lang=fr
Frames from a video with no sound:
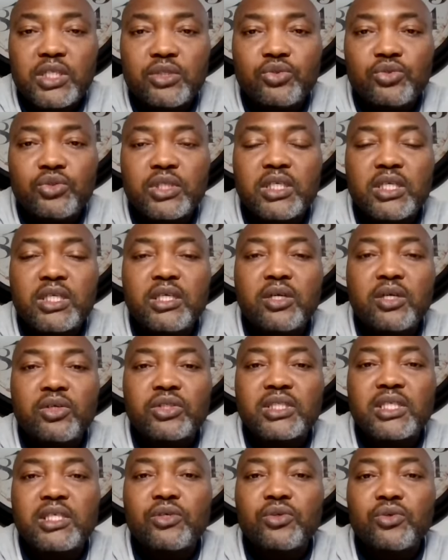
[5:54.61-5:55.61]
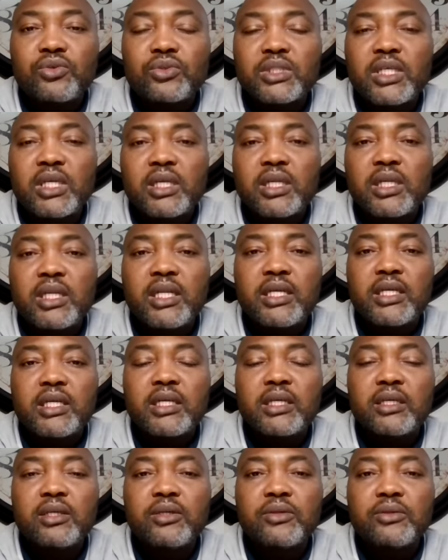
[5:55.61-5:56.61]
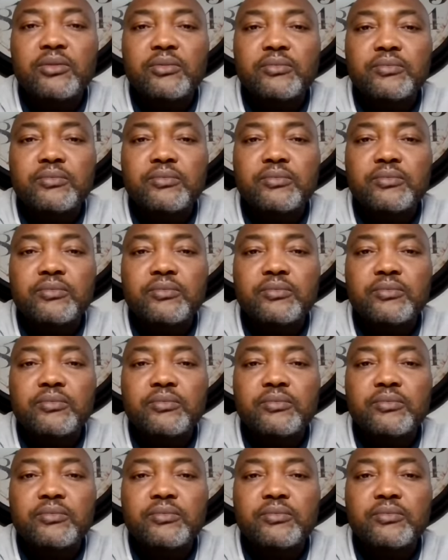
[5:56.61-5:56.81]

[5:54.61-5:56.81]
t'éduquer en ce qui concerne euh,